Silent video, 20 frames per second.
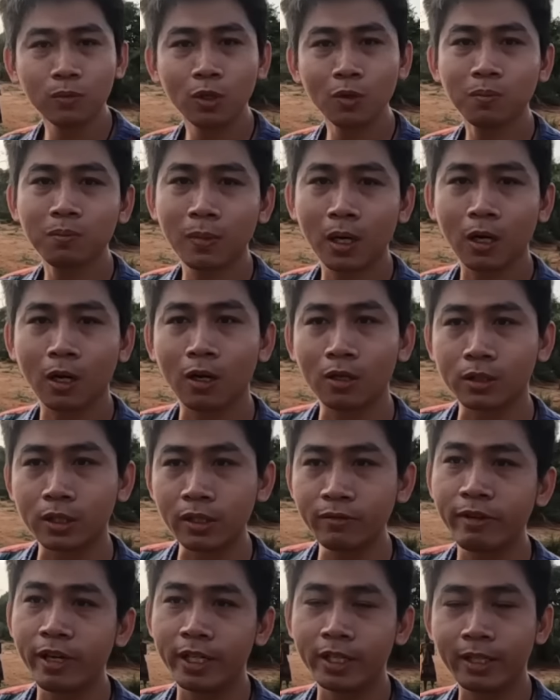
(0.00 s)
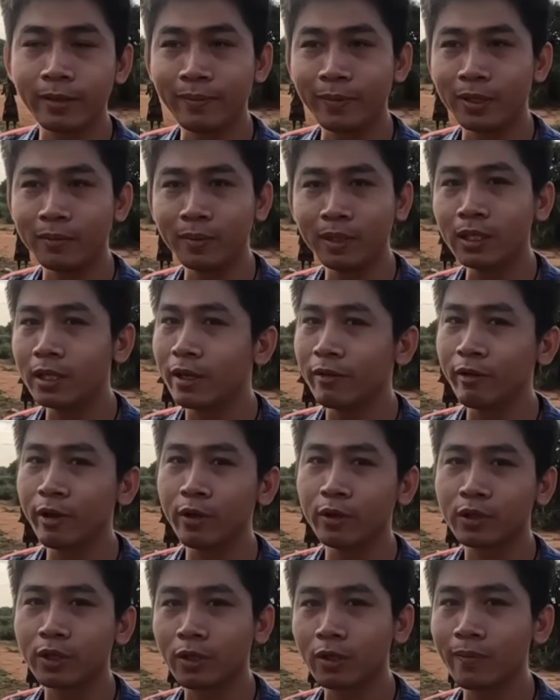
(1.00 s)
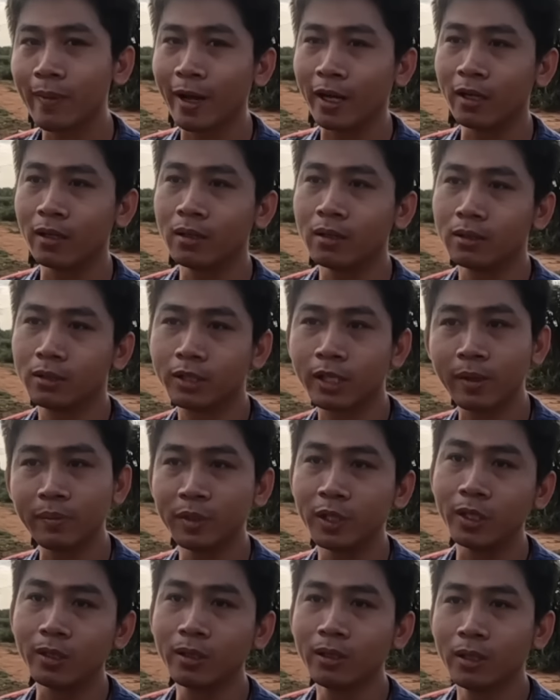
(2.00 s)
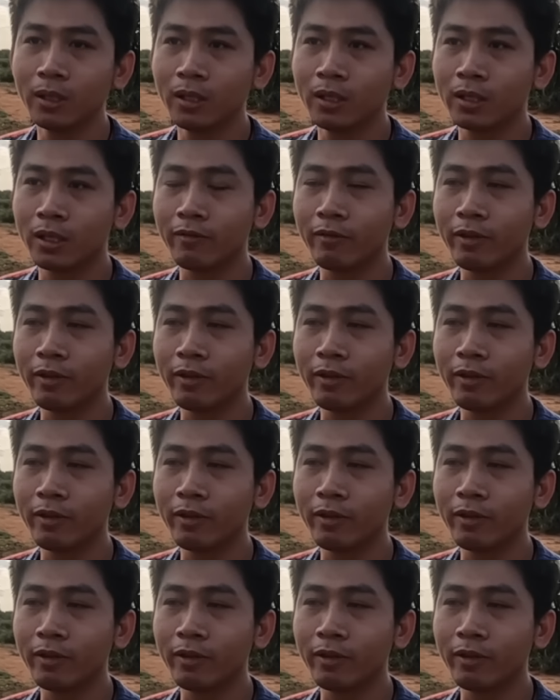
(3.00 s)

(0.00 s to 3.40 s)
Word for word: lúc mà họ trở về thì mình mới review cho các bạn xem được tại